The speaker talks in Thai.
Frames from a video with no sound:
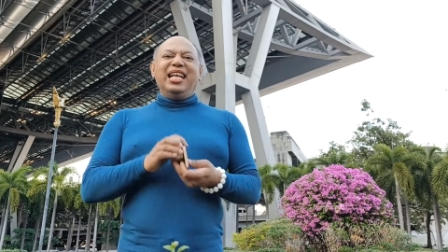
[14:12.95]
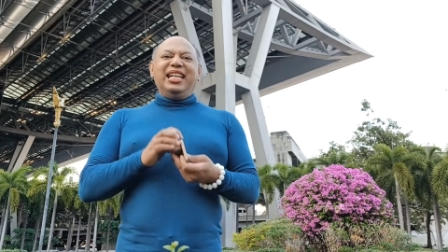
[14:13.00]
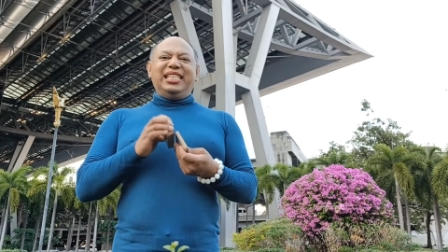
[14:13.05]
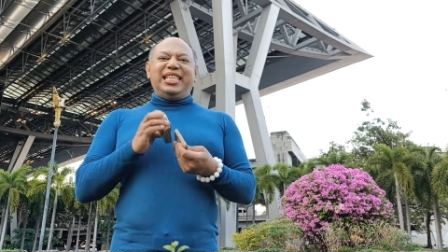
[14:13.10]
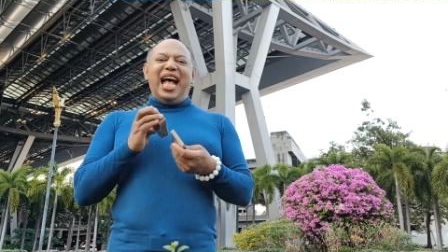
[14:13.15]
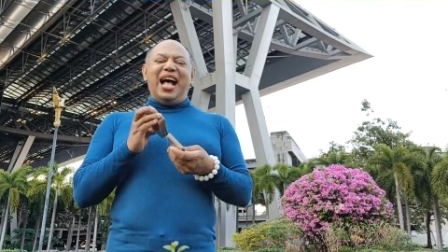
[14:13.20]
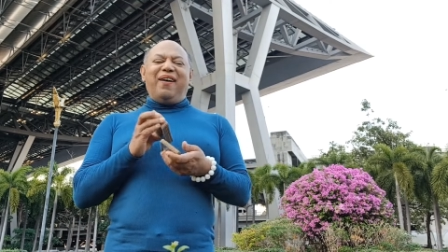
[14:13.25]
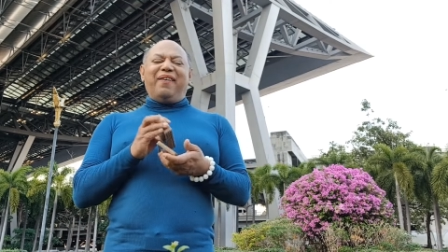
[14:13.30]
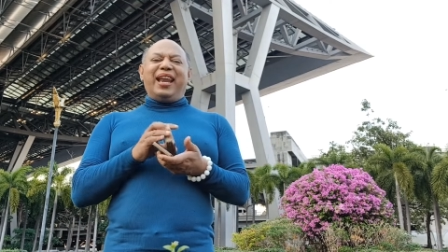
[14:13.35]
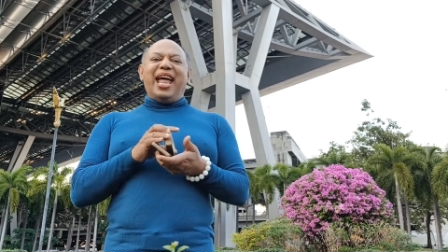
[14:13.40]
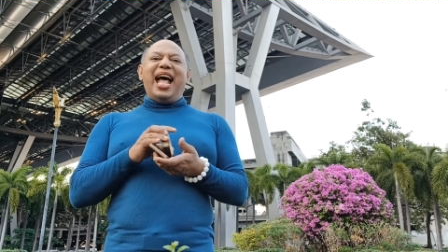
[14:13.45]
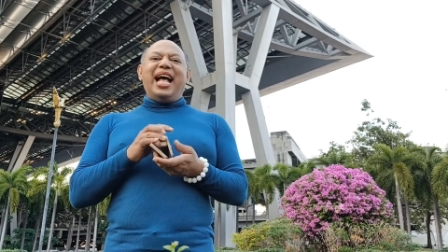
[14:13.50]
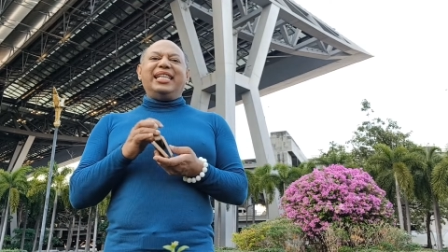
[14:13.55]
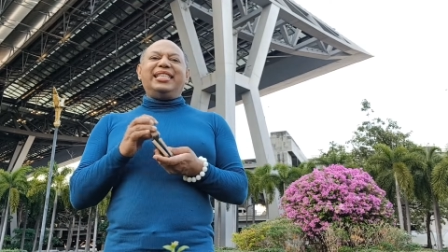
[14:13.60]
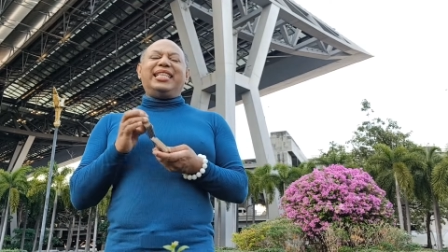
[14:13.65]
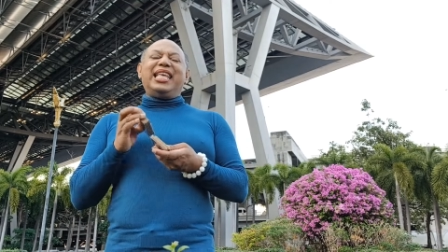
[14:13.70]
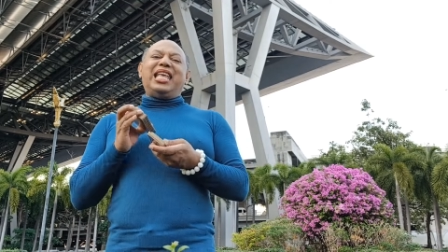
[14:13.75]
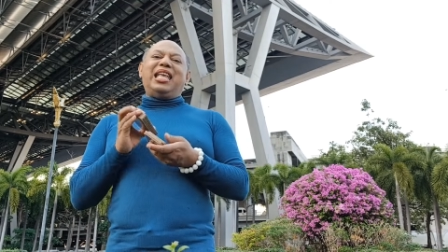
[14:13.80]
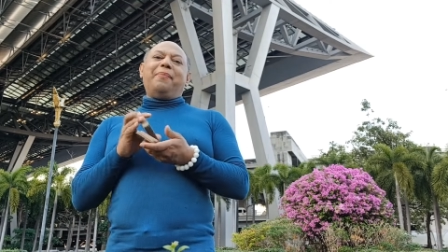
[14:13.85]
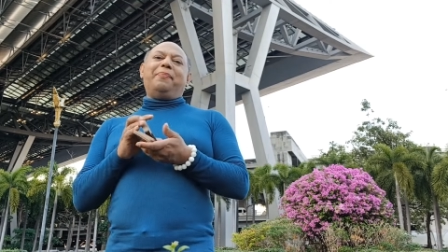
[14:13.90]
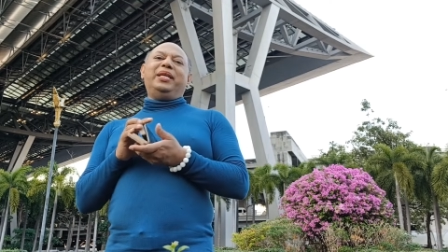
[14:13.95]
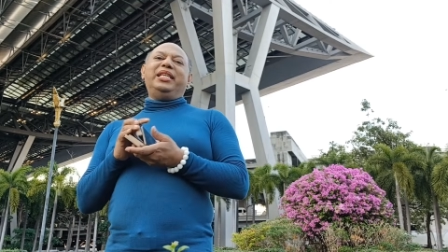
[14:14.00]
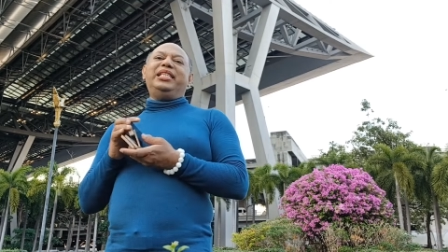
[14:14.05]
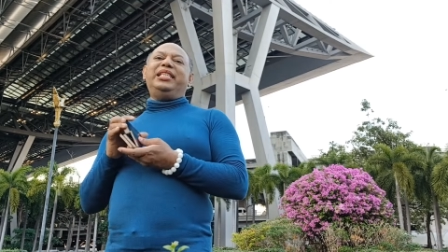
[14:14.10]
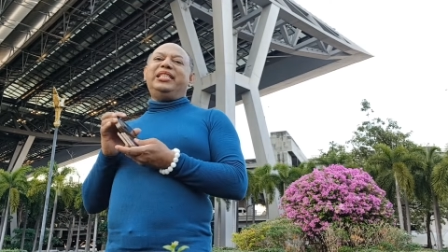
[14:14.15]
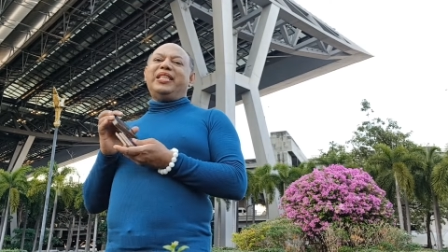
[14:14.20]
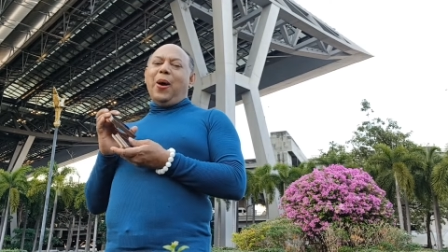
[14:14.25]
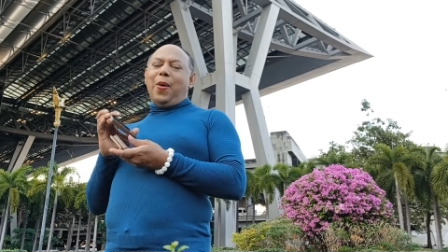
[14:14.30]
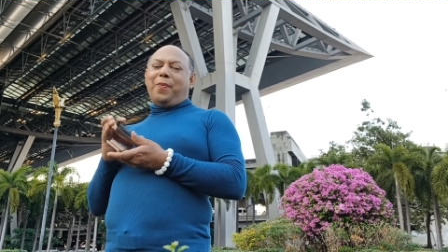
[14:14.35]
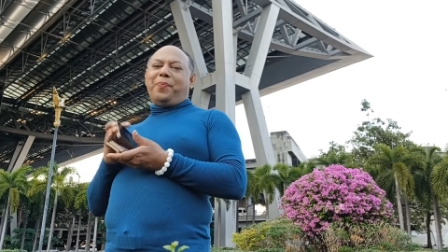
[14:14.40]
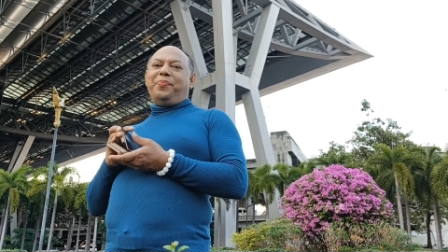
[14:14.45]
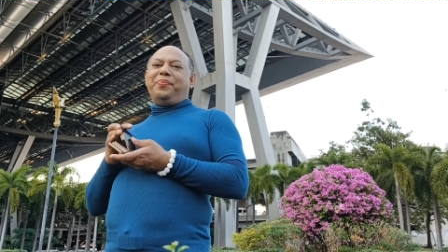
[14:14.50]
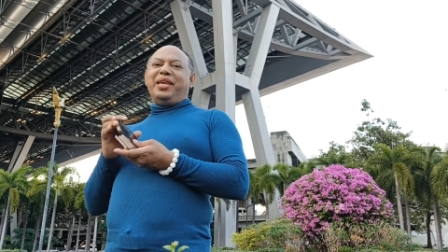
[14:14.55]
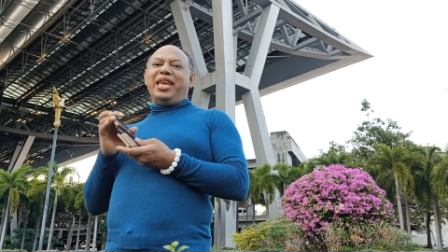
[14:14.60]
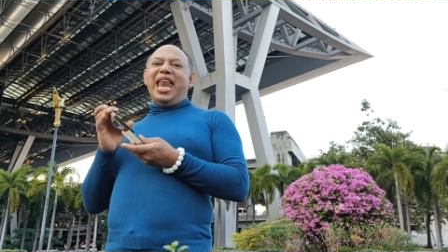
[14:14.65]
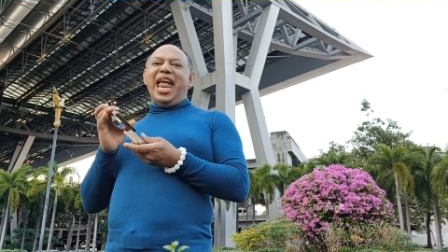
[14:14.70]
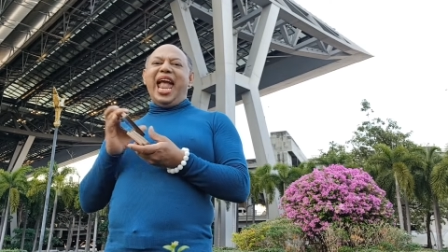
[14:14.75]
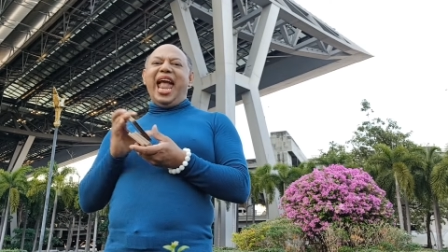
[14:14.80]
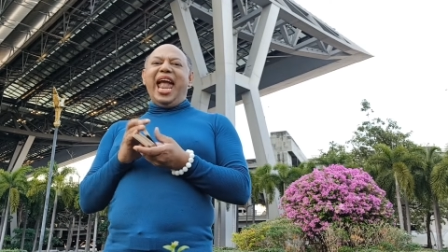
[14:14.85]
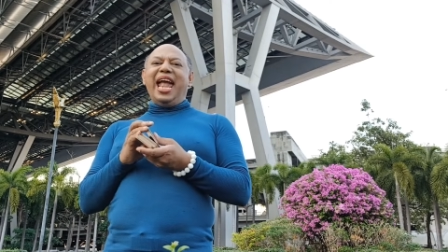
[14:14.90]
ชาวราศีพฤษภ
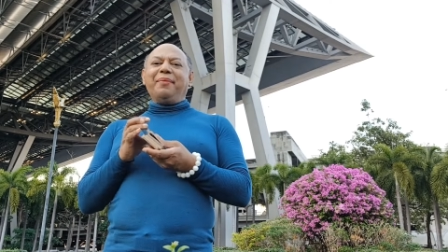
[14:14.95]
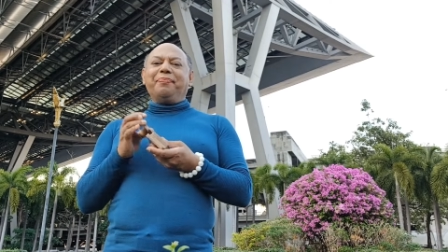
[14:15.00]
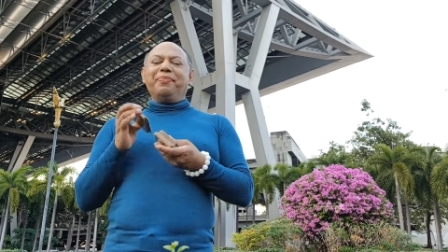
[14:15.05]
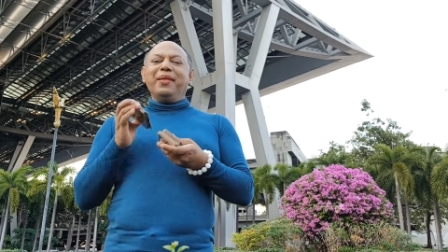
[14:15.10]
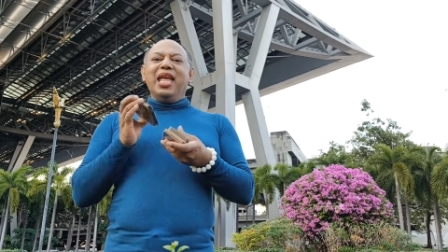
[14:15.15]
นะ